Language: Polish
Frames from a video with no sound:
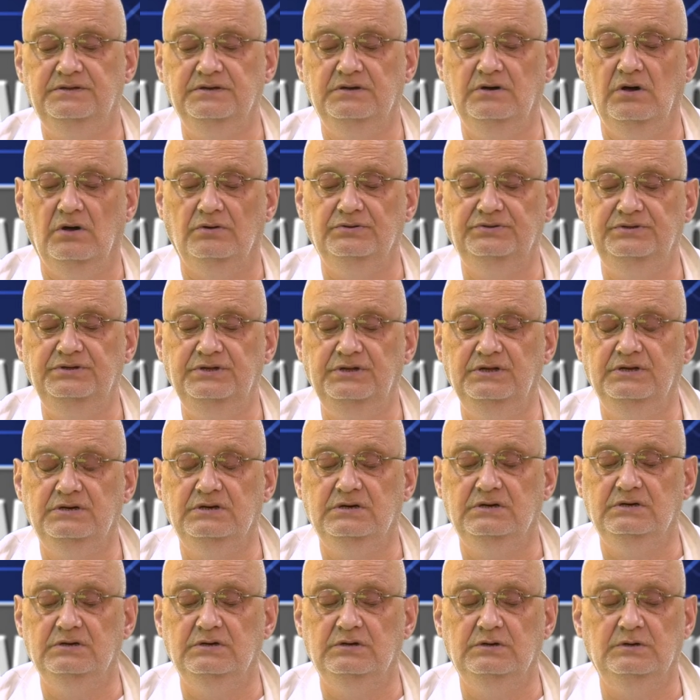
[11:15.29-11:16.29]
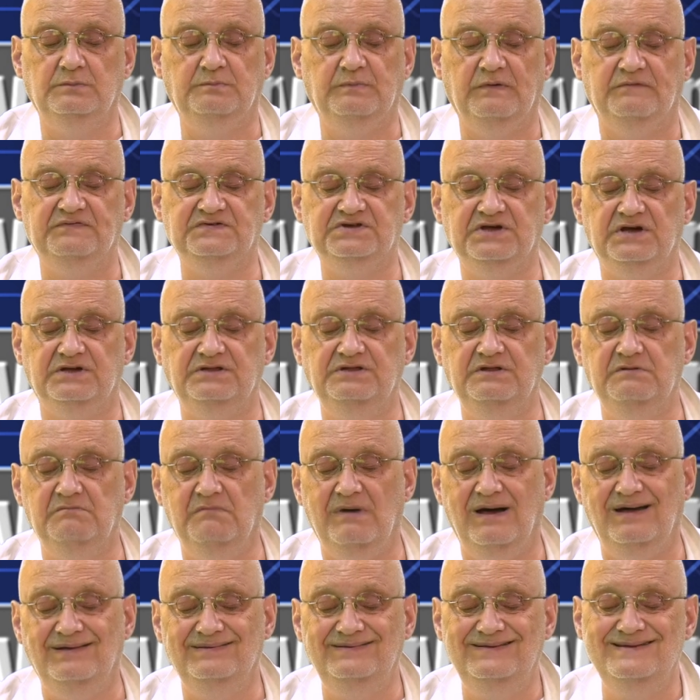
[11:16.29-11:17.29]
tygodnik y, powszechny ma?